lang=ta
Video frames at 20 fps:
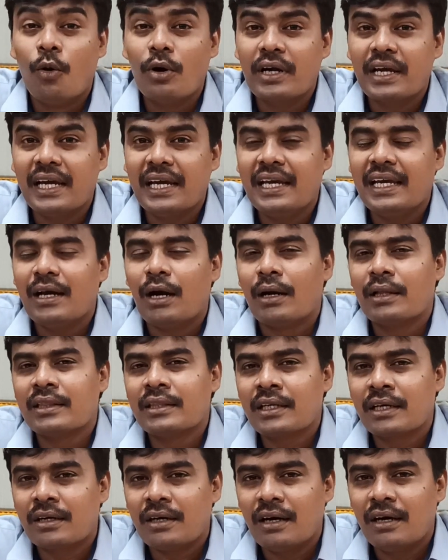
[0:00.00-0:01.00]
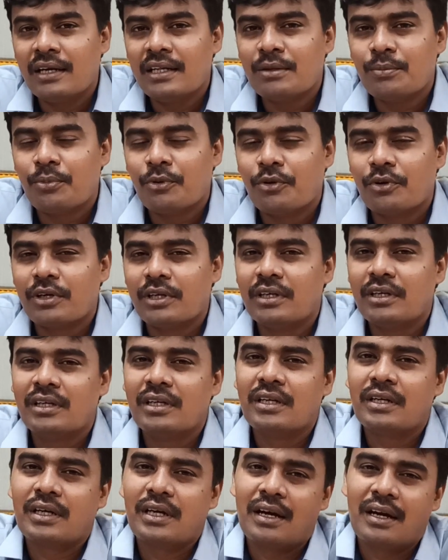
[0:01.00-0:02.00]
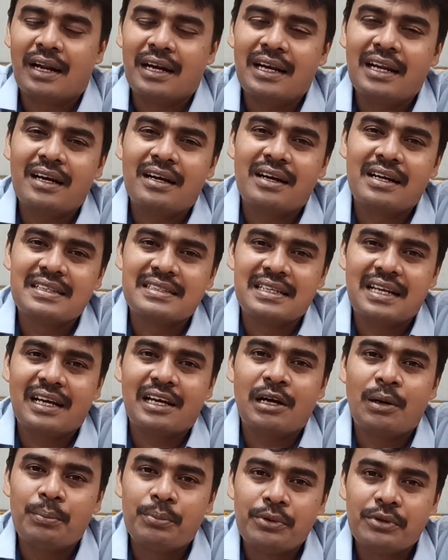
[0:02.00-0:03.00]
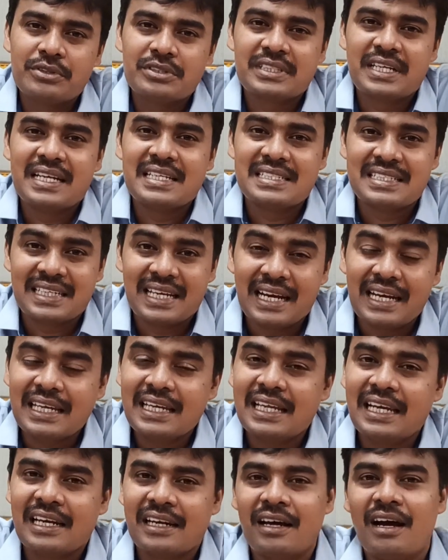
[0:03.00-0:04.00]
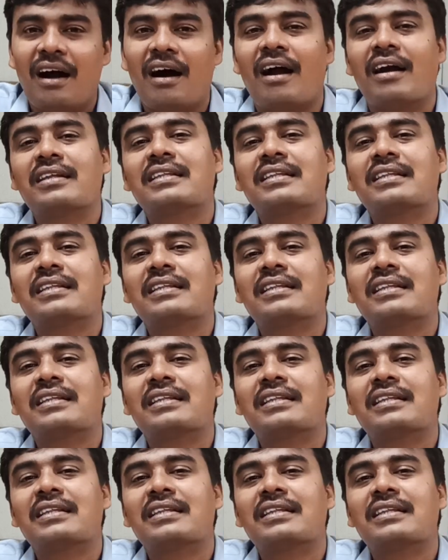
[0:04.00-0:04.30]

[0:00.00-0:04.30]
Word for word: ஓகே அந்த கால இப்போ ஒரு நல்ல காலேஜில் கம்ப்யூட்டர் சயின்ஸ் கிடைக்கலைன்னா